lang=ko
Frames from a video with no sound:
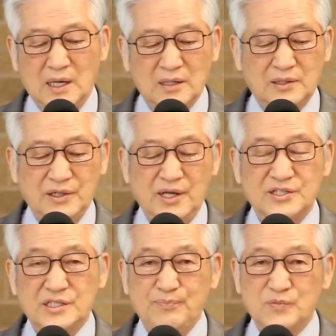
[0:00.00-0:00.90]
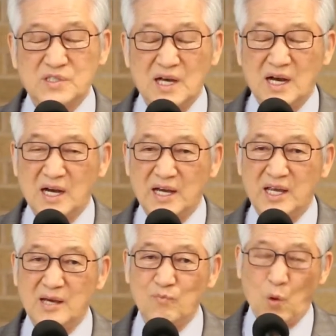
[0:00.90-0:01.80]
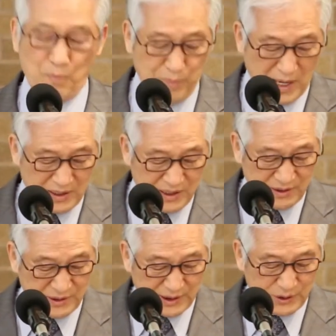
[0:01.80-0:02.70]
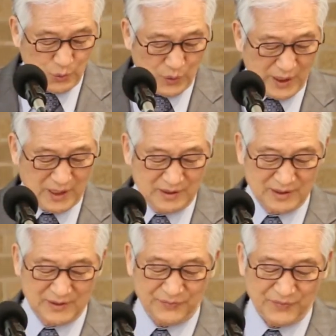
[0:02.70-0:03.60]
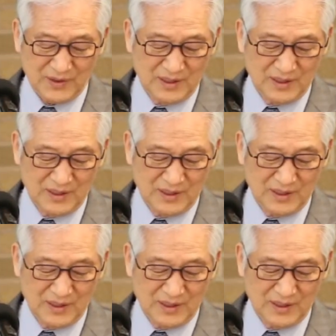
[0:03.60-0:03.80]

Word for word: 그의 십자가에 못 박힌 것 외에는